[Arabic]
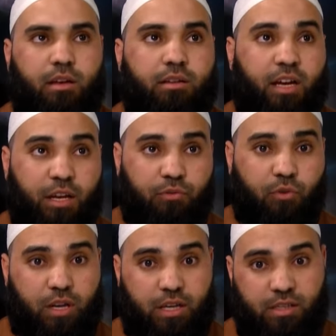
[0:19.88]
نعرف
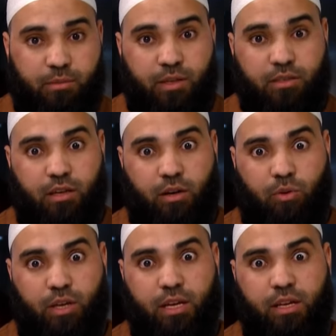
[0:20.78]
الإصابات
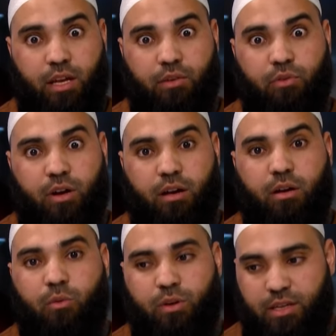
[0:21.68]
الروحية نعرفها
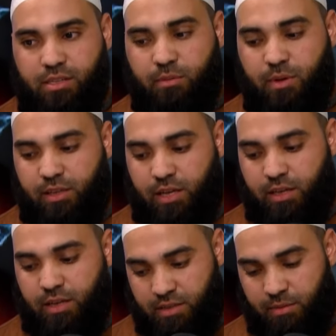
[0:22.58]
أو الإصابات
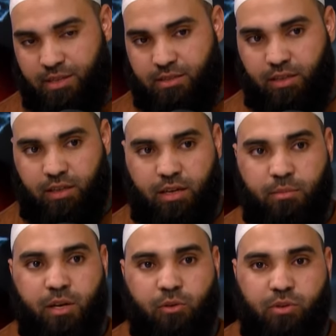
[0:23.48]
يعني إصابات السحر
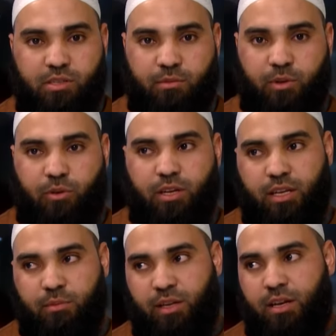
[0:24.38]
لما نقول إصابة روحية
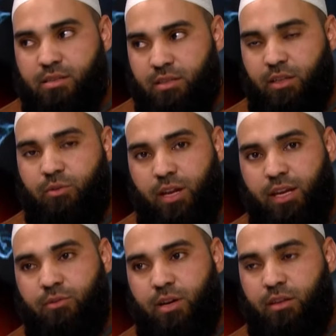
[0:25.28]
يعني معناها السحر
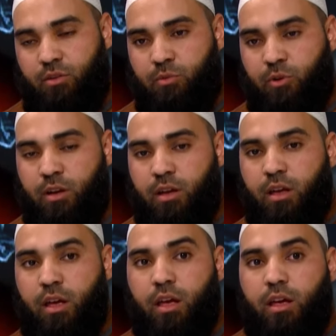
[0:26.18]
والعين وهذه الأمور
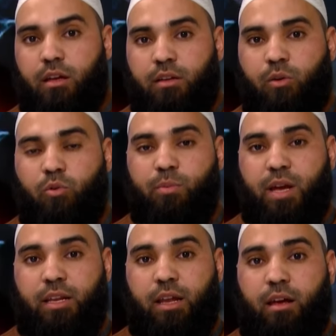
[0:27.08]
نقول
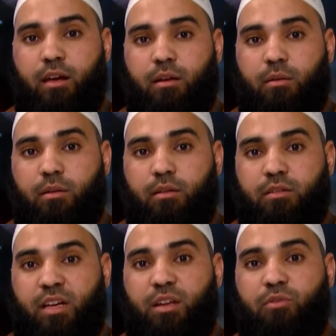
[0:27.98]
بأنها
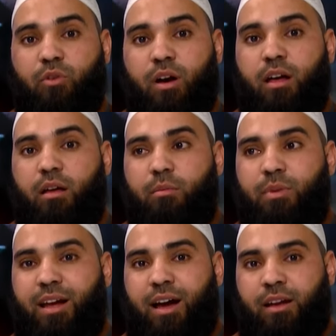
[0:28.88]
نعرفها
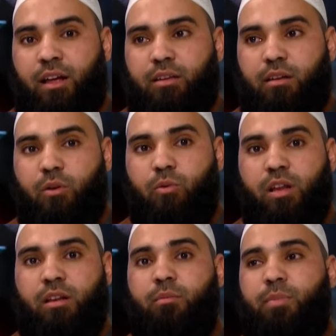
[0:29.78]
بالأعراض
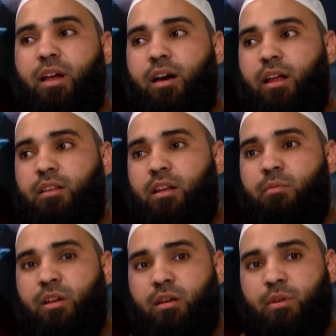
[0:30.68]
أولا بالأعراض
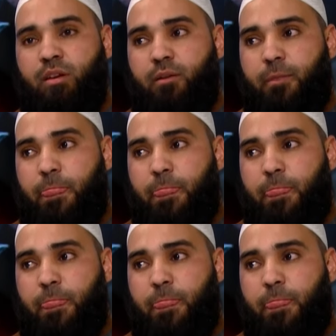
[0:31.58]
المنامية